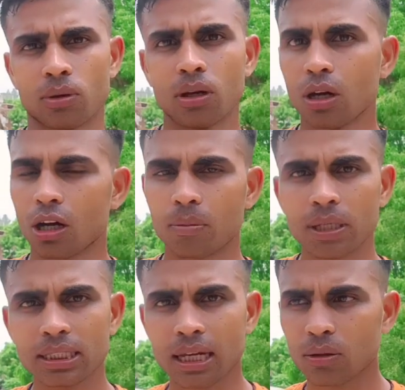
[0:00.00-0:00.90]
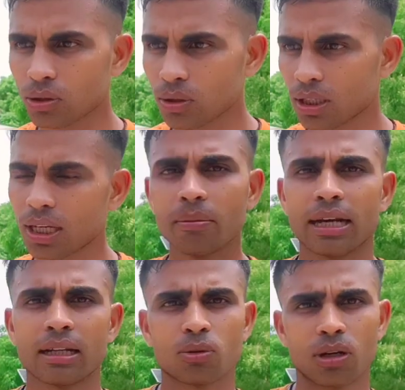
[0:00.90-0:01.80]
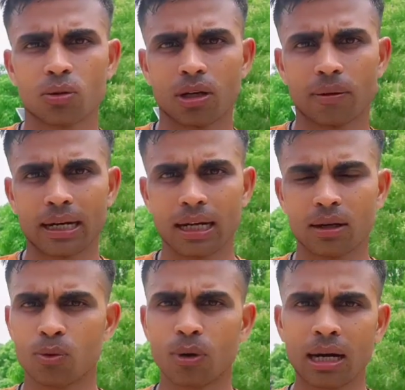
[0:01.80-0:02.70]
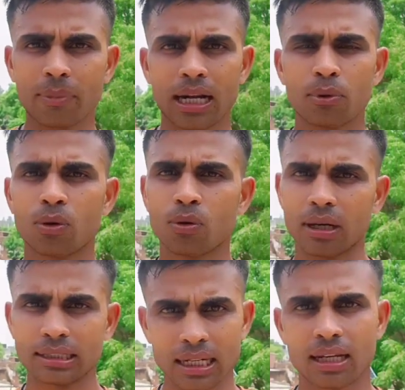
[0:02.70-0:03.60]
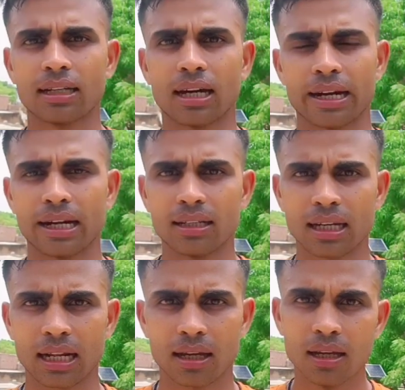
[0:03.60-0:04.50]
और बीस तारीख को जो दिल्ली में आंदोलन होने वाला है वहाँ पर आप लोग को ऐसा नहीं करना है ठीक है ना